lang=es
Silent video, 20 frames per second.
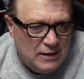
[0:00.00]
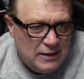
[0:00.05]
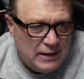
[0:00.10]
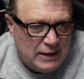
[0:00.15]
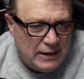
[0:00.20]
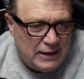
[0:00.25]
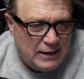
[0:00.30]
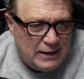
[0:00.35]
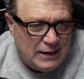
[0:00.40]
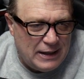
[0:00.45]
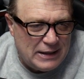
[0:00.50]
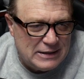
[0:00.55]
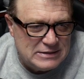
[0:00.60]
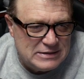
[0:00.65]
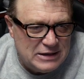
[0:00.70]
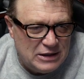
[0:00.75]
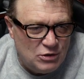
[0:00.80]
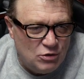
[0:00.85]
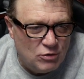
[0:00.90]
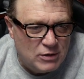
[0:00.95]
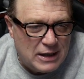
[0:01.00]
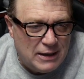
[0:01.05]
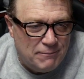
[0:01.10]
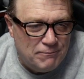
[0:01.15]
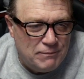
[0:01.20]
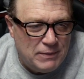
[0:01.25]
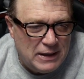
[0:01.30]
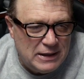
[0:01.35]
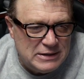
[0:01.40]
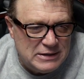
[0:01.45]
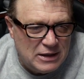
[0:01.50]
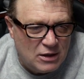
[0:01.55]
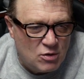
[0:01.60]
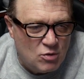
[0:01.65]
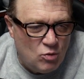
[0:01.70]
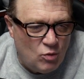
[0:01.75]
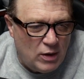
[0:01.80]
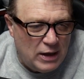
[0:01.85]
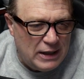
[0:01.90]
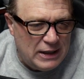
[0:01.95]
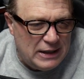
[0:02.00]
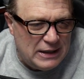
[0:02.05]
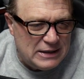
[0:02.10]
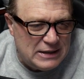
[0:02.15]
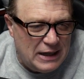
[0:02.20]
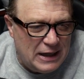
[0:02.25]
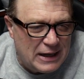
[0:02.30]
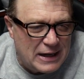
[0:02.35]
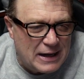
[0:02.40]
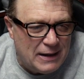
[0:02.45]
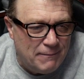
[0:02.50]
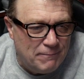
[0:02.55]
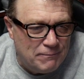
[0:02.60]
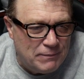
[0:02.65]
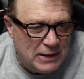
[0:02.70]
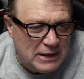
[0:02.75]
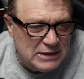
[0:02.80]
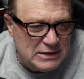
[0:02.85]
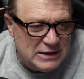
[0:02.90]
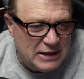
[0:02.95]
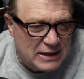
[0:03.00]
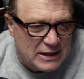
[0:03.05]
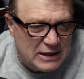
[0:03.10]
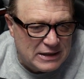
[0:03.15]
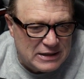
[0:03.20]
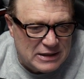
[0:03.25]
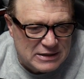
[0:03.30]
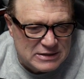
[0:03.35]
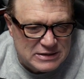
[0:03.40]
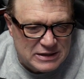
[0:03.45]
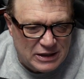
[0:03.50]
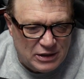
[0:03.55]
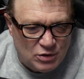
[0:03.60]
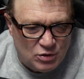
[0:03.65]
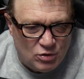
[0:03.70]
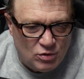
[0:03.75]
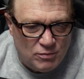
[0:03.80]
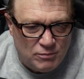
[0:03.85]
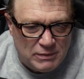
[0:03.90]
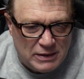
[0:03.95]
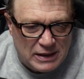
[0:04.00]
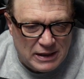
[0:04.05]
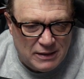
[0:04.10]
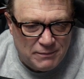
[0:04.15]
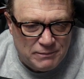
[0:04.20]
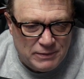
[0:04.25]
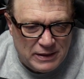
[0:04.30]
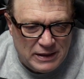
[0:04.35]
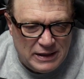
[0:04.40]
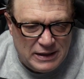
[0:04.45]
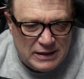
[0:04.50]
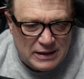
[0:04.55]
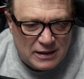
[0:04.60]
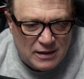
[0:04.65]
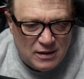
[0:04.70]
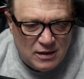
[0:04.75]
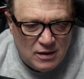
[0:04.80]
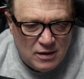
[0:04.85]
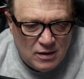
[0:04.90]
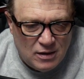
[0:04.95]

Eh, haciendo campaña. ¿Cuál es la campaña que está haciendo Miguel Pereira?